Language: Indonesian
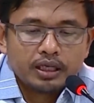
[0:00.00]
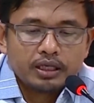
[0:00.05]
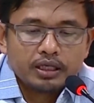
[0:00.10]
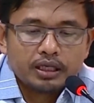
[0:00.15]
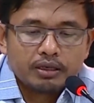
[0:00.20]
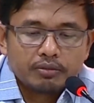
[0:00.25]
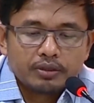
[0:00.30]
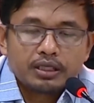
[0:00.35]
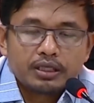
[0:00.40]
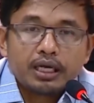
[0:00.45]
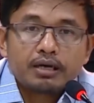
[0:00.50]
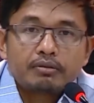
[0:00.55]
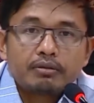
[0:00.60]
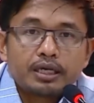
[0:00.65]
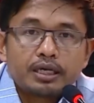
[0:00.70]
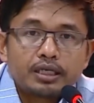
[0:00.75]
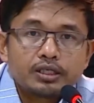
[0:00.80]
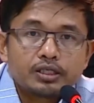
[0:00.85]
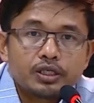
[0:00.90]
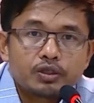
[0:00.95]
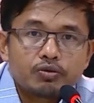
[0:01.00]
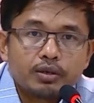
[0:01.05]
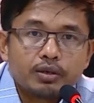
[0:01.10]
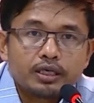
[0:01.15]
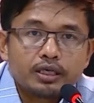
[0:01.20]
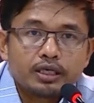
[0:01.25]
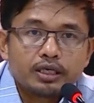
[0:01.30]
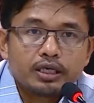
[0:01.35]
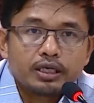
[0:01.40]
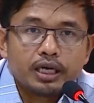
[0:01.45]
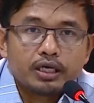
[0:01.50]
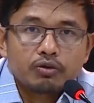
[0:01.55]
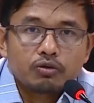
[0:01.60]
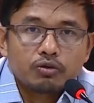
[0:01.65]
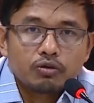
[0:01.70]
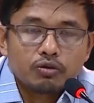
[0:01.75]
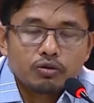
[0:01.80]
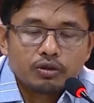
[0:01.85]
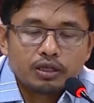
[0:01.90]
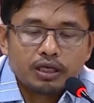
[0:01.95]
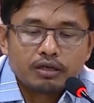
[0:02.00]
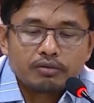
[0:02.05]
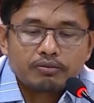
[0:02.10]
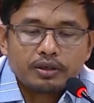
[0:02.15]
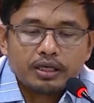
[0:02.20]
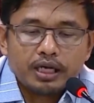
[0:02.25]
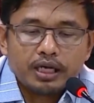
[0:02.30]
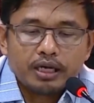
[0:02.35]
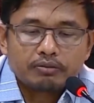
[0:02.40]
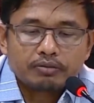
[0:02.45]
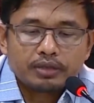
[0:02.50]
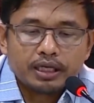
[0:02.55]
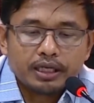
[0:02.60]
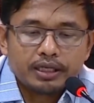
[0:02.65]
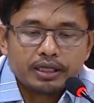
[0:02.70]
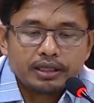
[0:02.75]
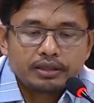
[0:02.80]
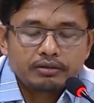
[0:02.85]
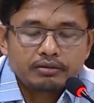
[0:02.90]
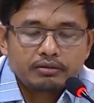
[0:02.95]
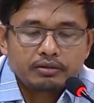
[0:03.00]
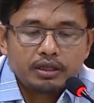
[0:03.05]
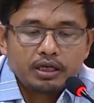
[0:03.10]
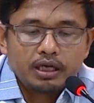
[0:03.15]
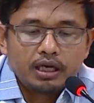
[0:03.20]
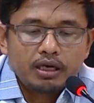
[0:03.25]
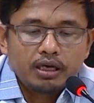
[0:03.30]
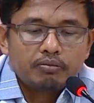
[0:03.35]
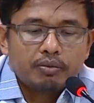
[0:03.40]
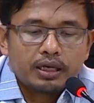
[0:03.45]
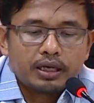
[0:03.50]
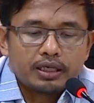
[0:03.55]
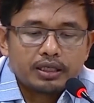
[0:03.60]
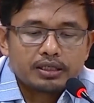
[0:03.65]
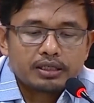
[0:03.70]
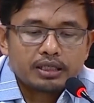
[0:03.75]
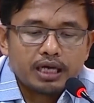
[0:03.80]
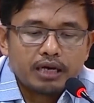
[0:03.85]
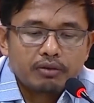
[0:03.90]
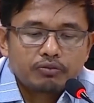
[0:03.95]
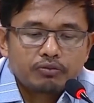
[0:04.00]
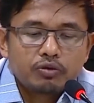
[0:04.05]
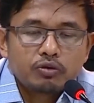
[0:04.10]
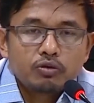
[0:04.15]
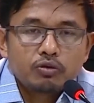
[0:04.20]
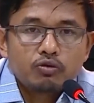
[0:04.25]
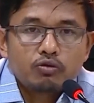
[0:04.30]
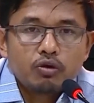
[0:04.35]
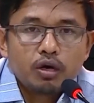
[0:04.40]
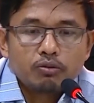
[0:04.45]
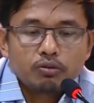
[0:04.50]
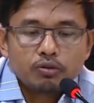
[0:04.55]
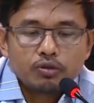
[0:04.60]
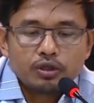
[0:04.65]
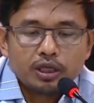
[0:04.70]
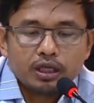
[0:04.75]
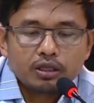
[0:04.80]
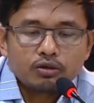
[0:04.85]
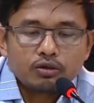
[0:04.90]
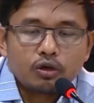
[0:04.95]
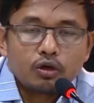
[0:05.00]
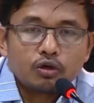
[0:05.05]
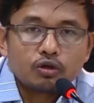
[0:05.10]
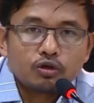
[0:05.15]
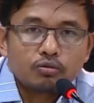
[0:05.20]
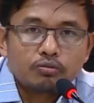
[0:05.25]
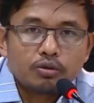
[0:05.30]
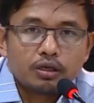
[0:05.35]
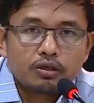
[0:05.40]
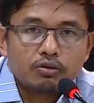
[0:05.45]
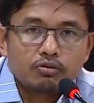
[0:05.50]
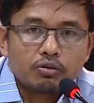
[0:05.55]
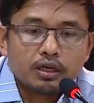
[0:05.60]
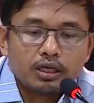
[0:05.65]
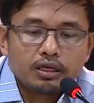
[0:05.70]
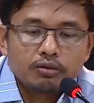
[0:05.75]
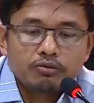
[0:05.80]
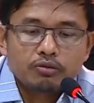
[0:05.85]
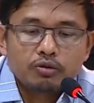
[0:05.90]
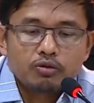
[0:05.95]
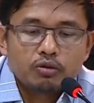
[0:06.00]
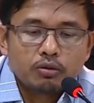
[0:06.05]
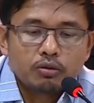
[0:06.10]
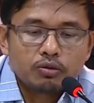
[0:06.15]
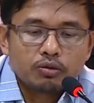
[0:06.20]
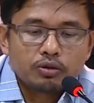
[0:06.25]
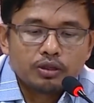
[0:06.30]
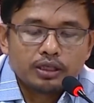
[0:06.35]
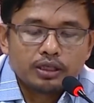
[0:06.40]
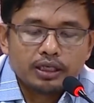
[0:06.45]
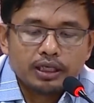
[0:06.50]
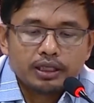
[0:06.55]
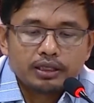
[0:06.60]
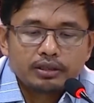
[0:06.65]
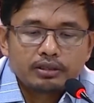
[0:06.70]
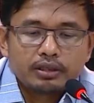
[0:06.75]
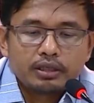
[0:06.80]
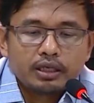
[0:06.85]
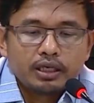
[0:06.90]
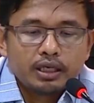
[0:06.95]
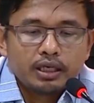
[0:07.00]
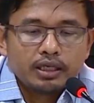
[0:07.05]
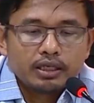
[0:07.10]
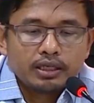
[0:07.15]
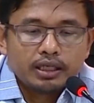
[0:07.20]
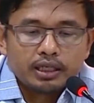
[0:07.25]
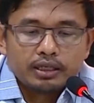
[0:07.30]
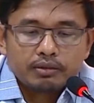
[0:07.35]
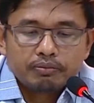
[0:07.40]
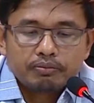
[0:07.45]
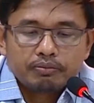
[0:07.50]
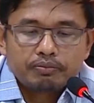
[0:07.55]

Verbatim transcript: Yang pertama sesuai dengan urutan pendaftaran pada Sabtu 21 Oktober 2023 ya